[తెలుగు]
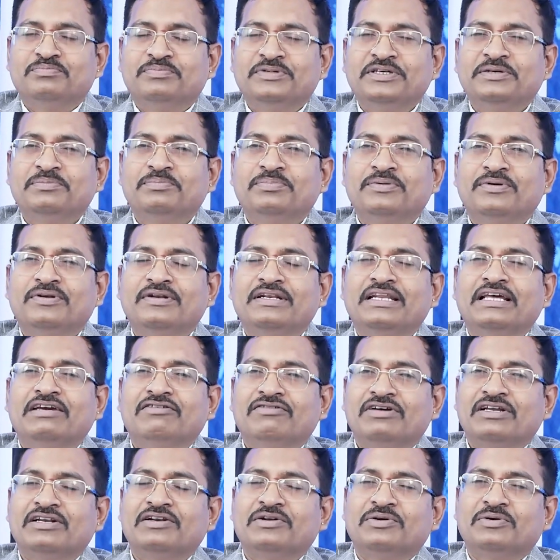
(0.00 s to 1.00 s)
పీపుల్
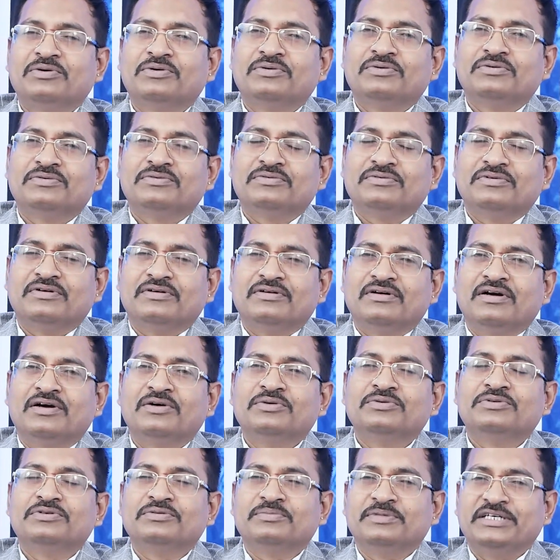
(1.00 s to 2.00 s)
నెవర్ నో
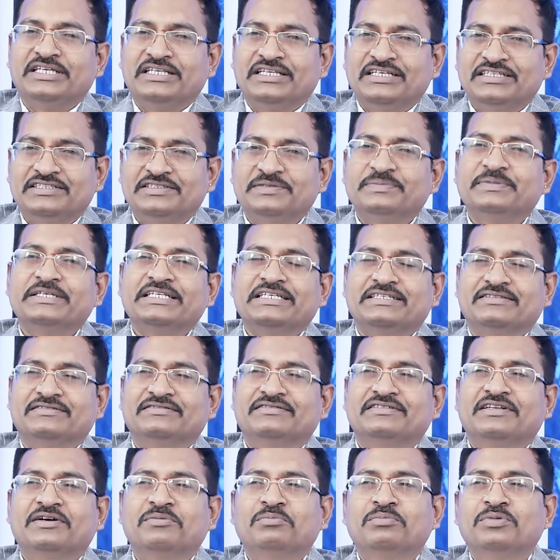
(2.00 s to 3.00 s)
హౌ టు మేనేజ్ మనీ
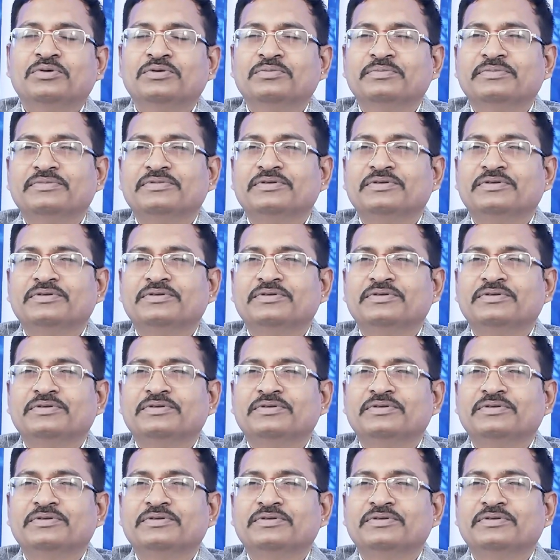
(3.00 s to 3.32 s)
డబ్బు